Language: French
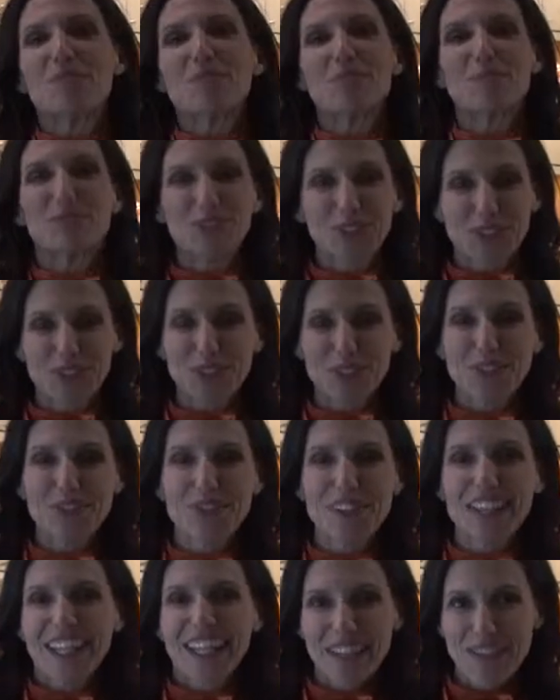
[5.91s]
Bonjour
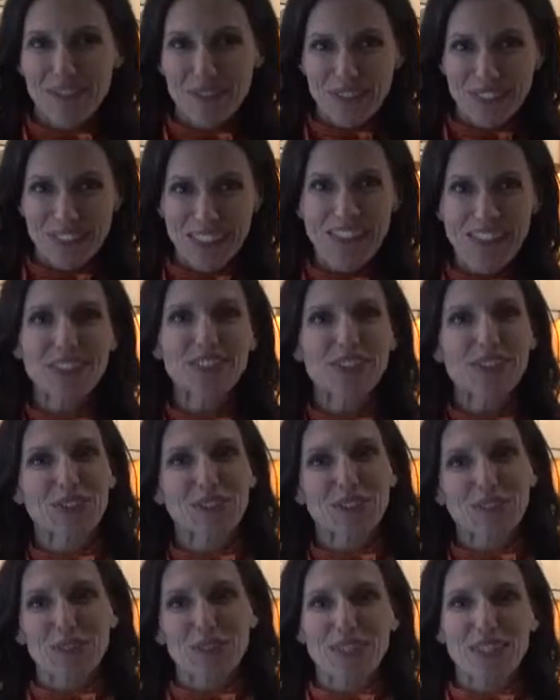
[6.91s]
Valérie Vosselin, je
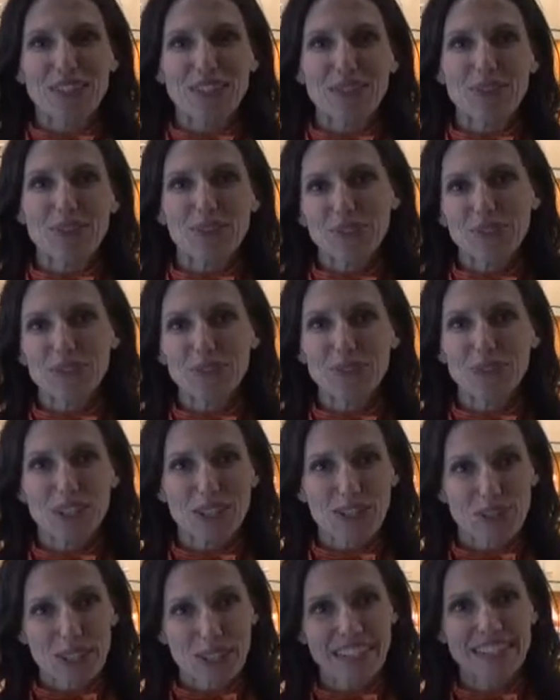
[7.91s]
suis heureuse de vous
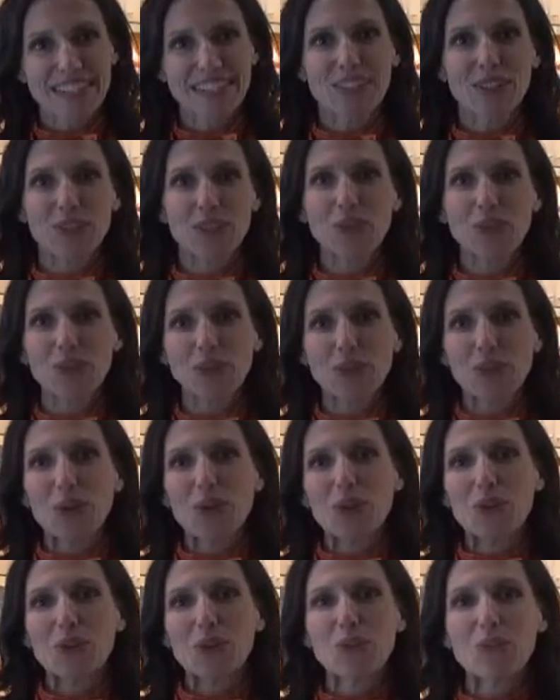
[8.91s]
accueillir ici dans notre
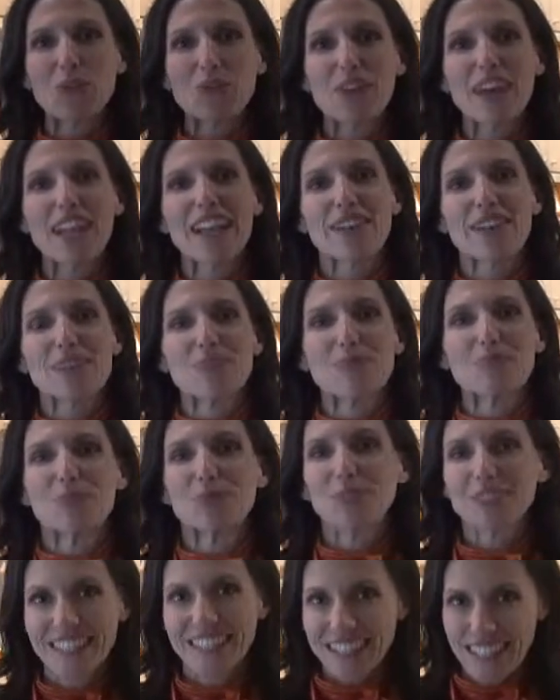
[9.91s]
euh, nouvelle
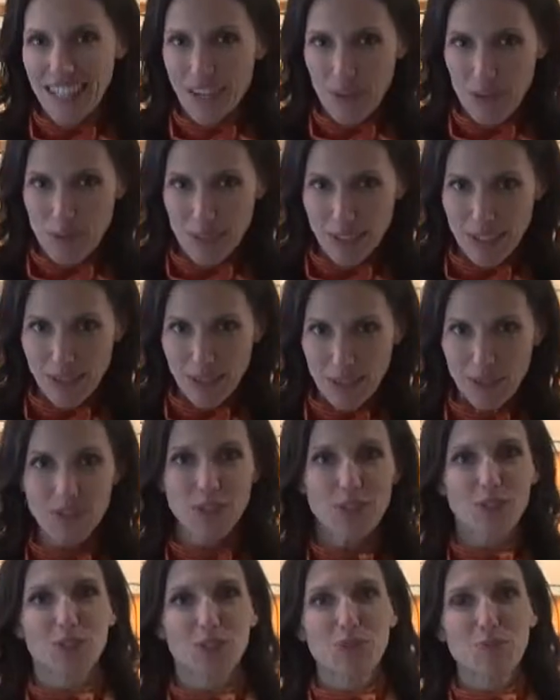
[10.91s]
boutique Aromazone
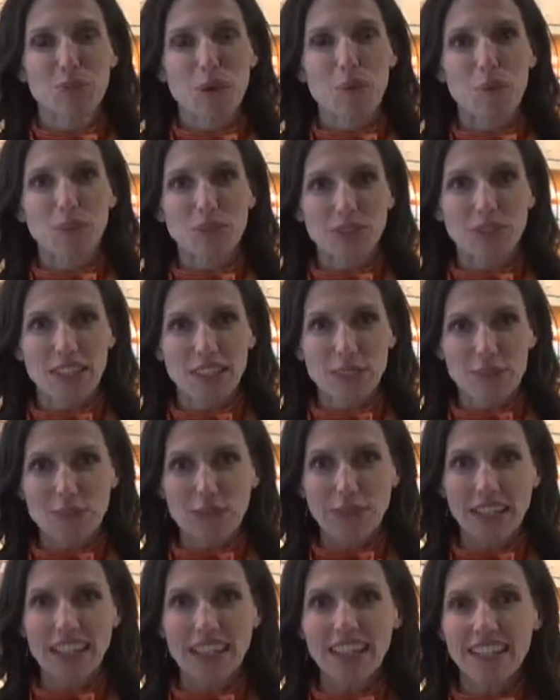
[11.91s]
que je vous propose de
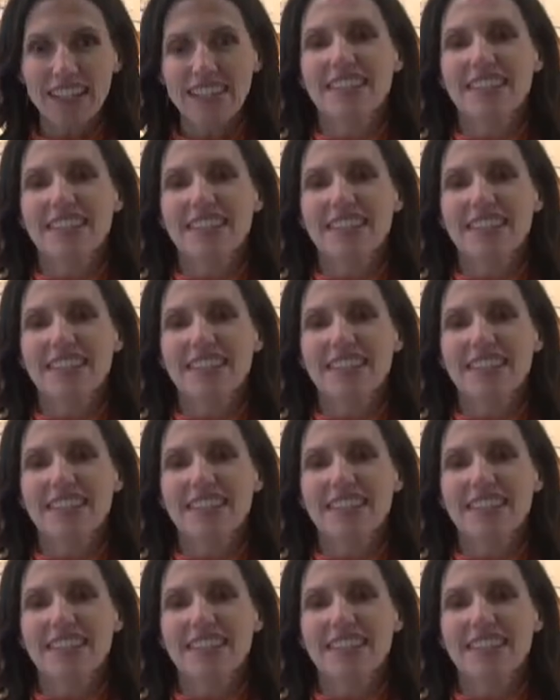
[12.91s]
découvrir.